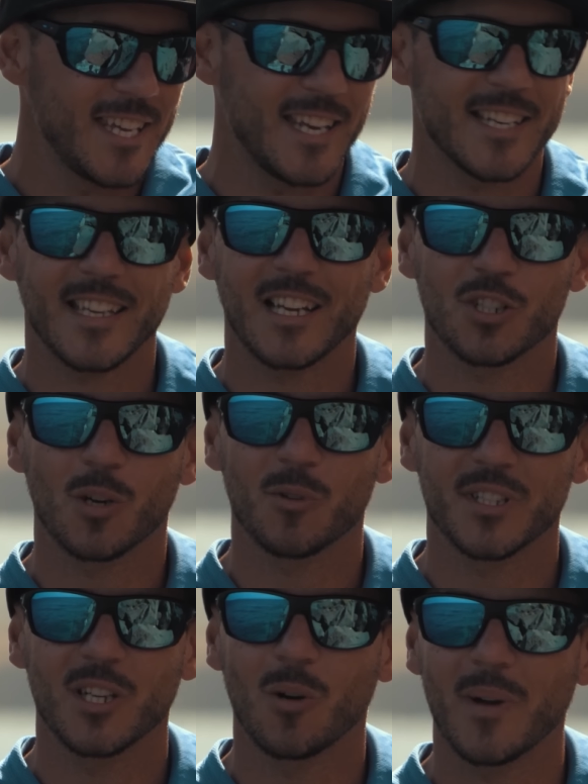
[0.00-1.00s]
Y en este caso,
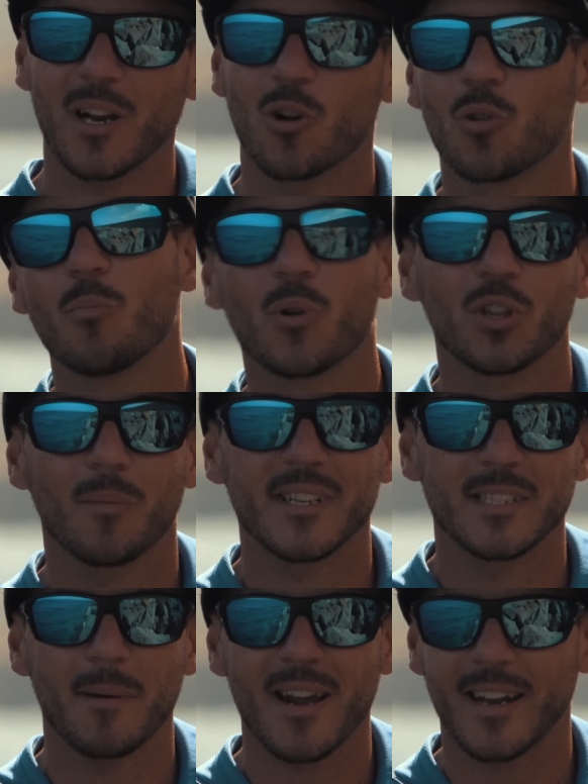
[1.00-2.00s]
como os digo, vengo con un poquito
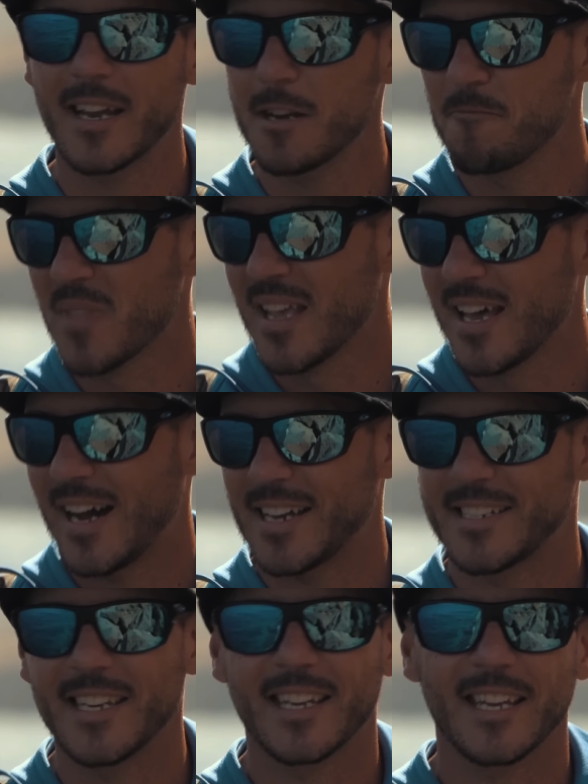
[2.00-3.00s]
más de margen,
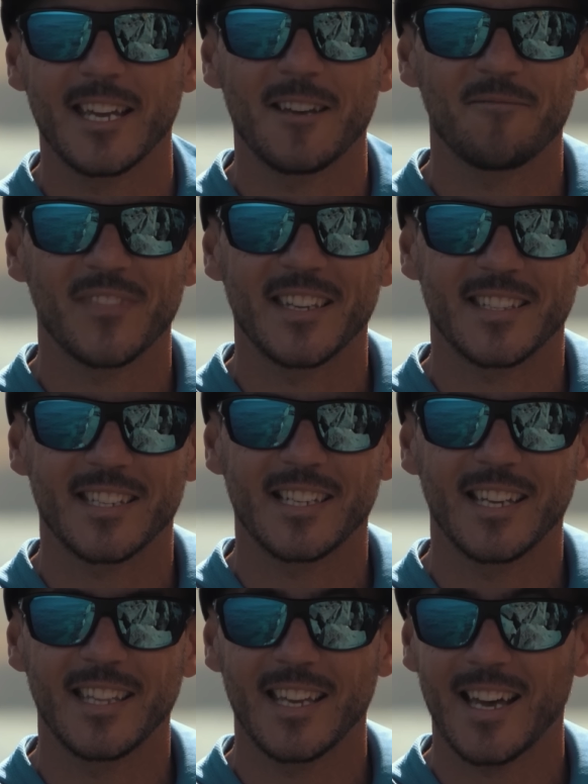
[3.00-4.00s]
así que esta es
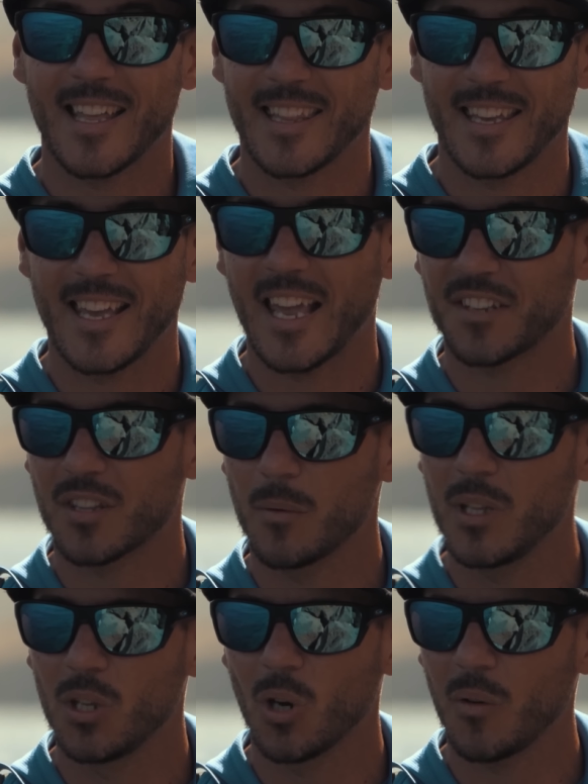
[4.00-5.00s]
la idea de este
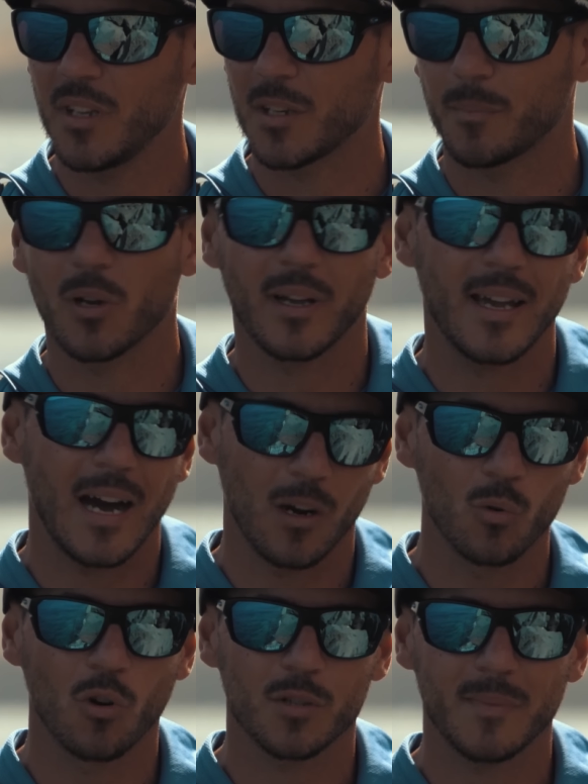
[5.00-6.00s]
vídeo y espero que
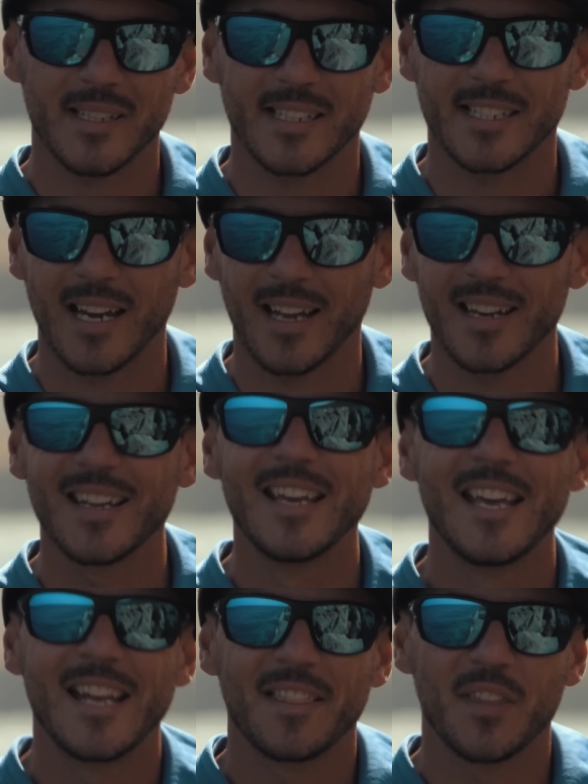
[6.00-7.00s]
algunos más que salgan
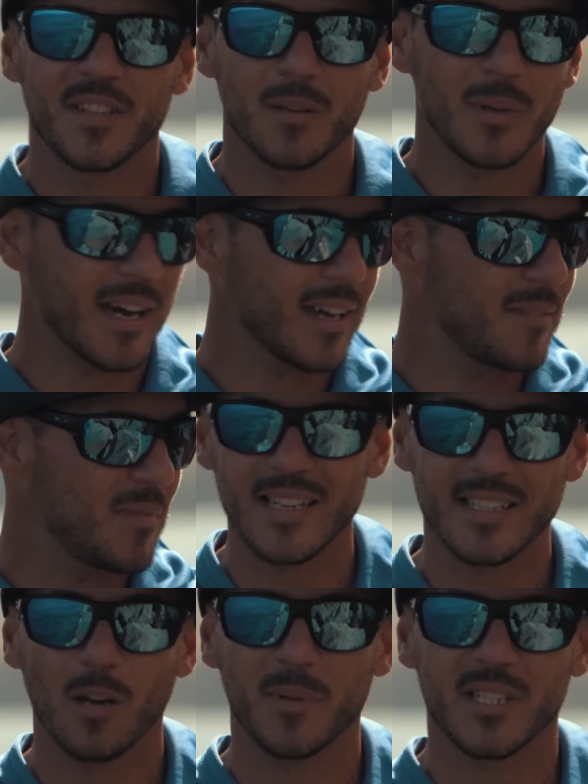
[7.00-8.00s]
de este viaje.
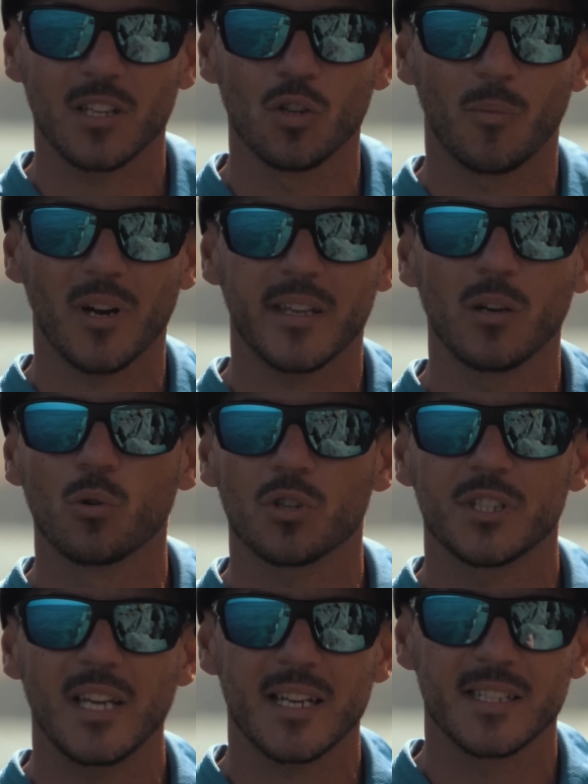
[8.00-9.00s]
Ya estaba pescando por aquí
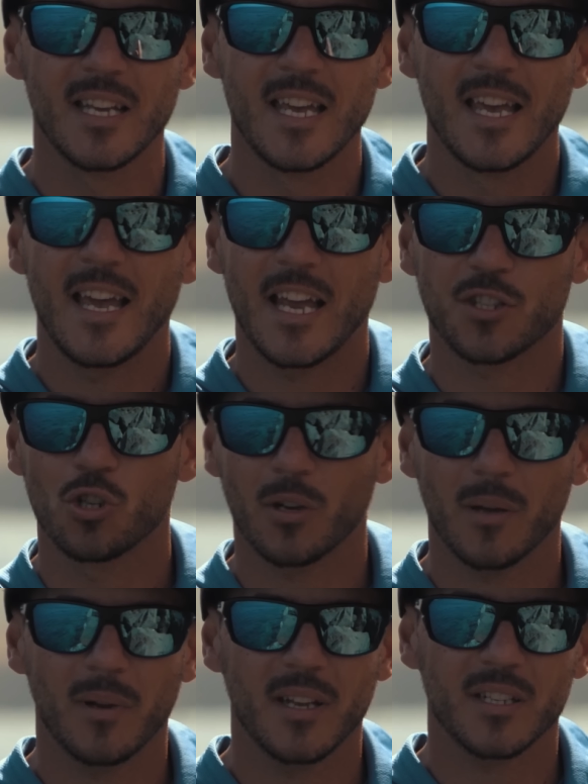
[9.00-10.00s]
algunos días, esto es
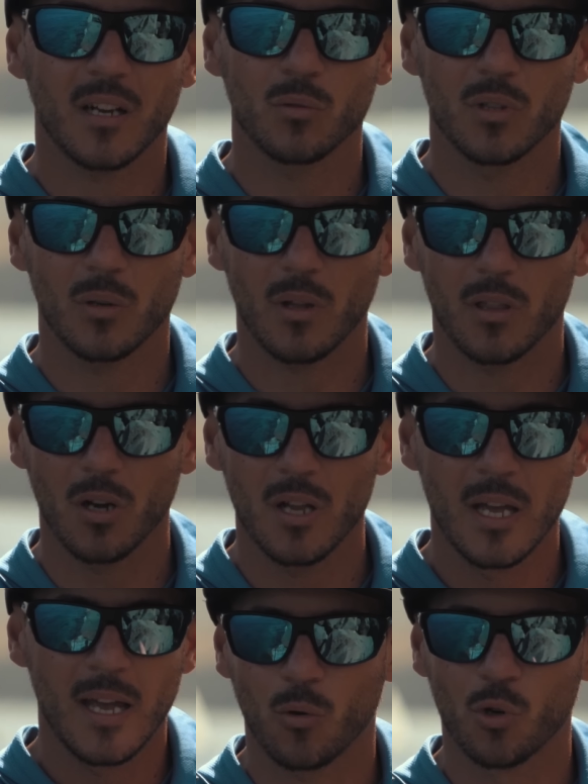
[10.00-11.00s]
lo que veréis a
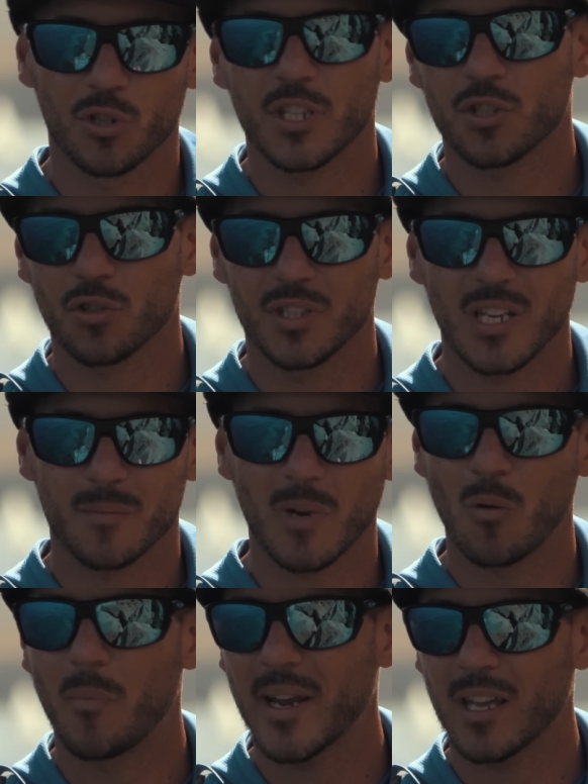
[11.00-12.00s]
continuación. En algunos de estos días
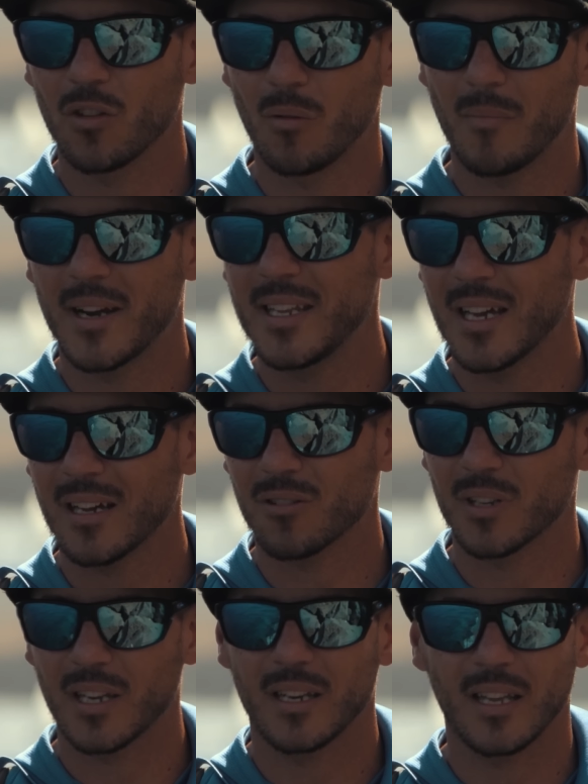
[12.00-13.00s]
me ha acompañado María,
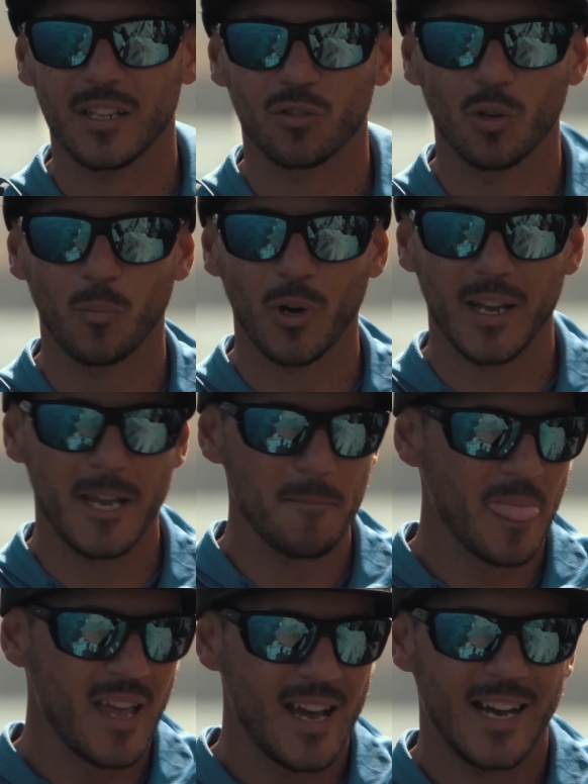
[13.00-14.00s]
con quien estoy por aquí,
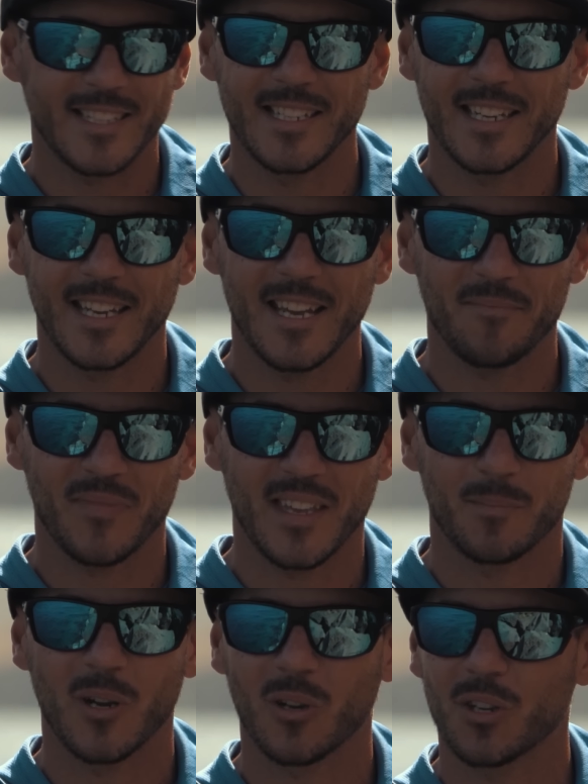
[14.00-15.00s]
así que
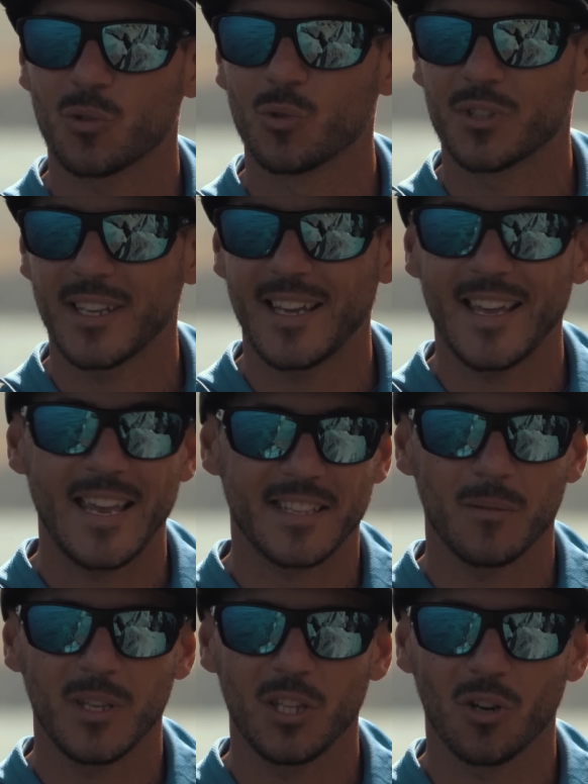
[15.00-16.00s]
espero que os guste
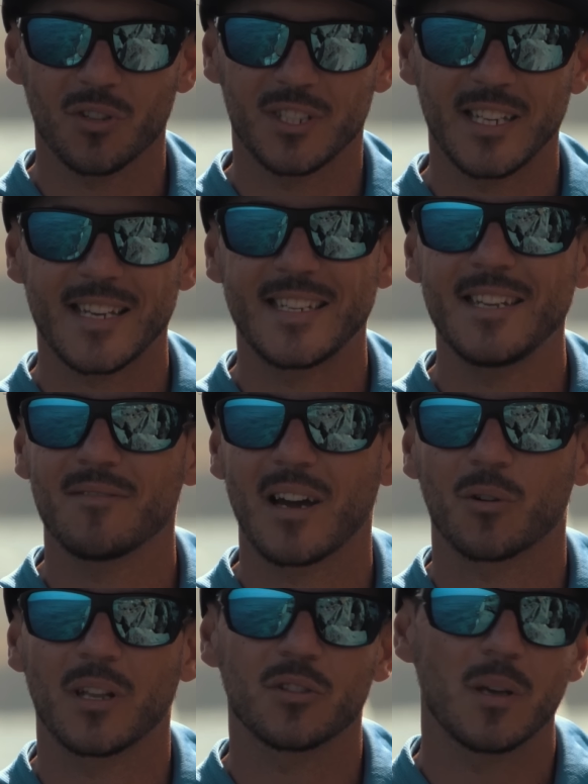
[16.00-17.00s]
este vídeo. Si es así,
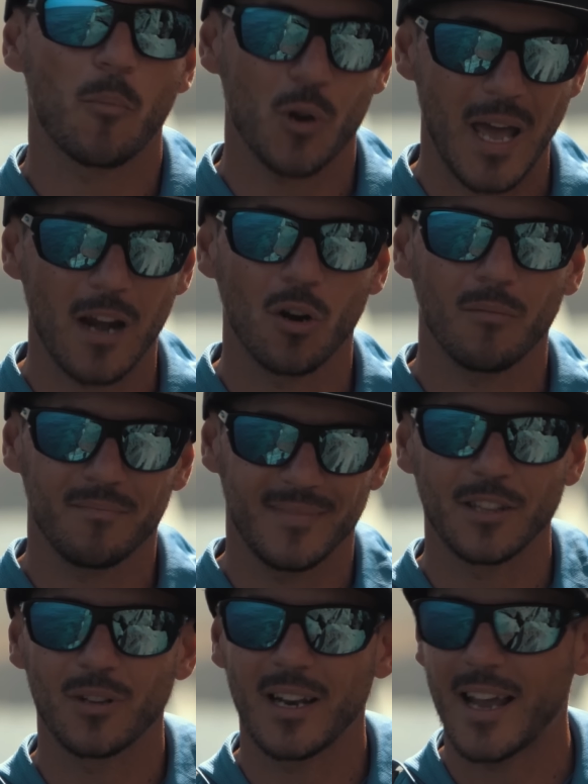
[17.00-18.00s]
acordaros de apoyarlo
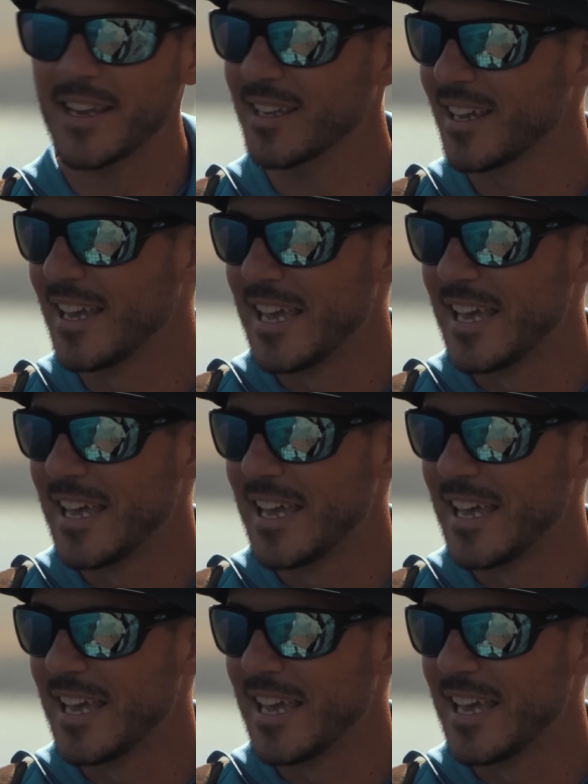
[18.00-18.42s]
dándole like.